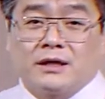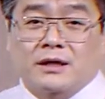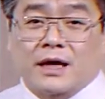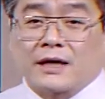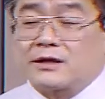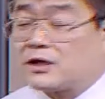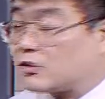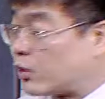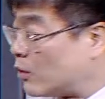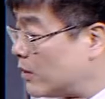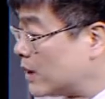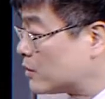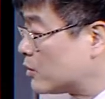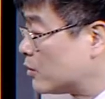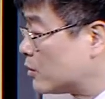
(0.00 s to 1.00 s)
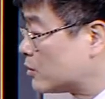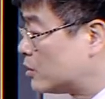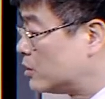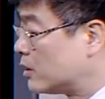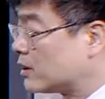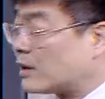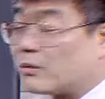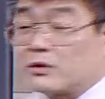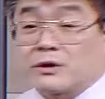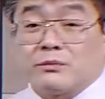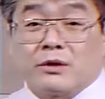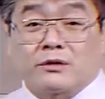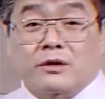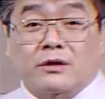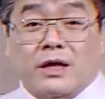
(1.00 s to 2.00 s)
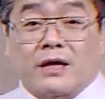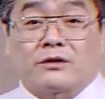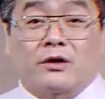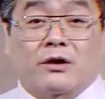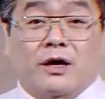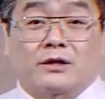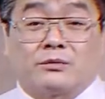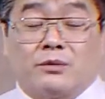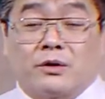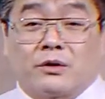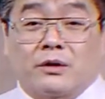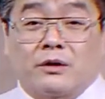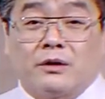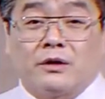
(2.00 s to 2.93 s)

같이 동반적으로 들여다보시면서 대처를 하시면